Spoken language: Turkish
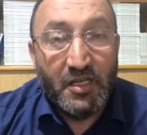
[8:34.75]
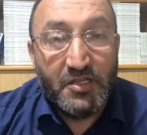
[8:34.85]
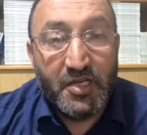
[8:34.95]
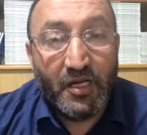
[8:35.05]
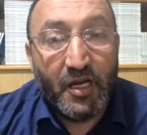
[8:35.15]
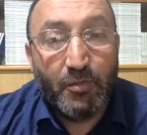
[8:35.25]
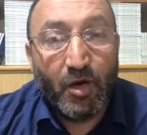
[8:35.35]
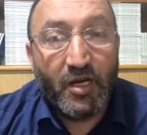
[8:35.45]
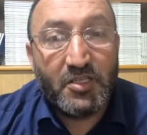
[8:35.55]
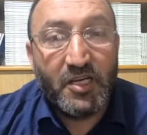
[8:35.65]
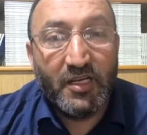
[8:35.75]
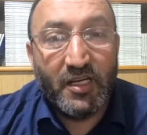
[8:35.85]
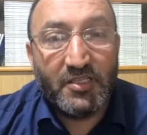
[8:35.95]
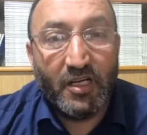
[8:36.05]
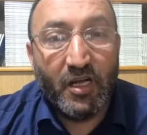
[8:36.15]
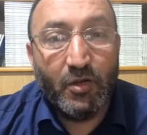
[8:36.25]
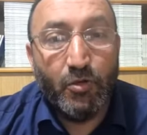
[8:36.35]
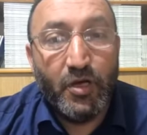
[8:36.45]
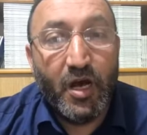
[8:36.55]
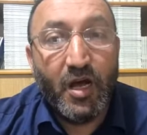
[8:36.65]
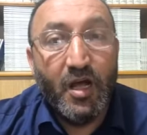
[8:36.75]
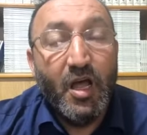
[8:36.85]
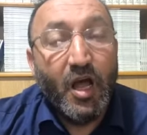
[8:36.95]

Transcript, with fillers: Cenab-ı Hak Celle Celaluhu'ya